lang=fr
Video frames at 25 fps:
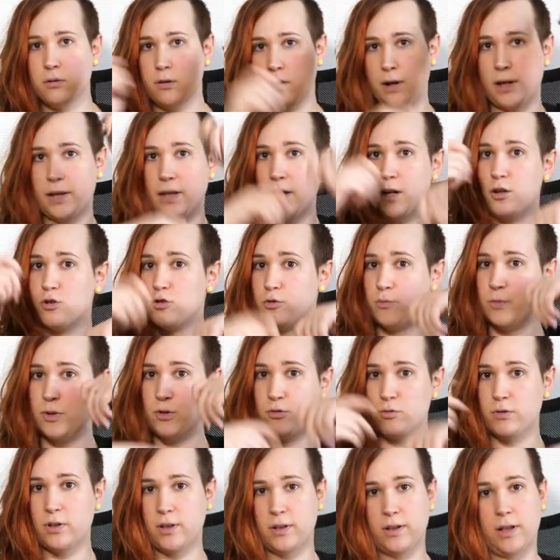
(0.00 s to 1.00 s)
dans laquelle je mets
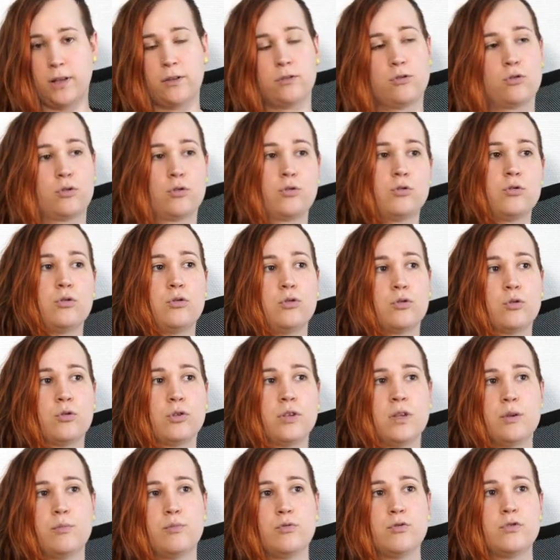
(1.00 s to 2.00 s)
tout un tas de trucs.
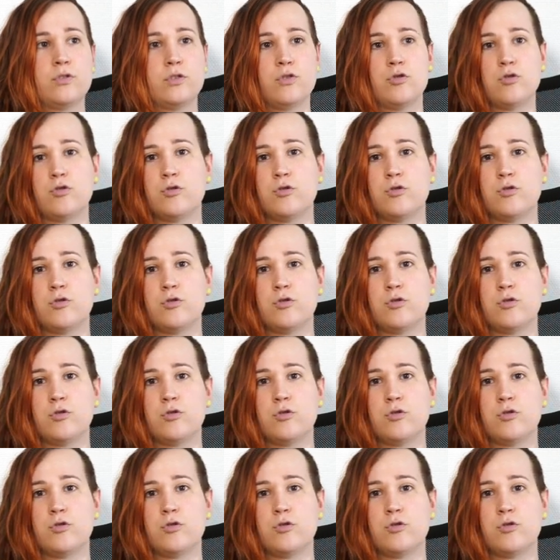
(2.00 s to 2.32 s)
Au début, c'est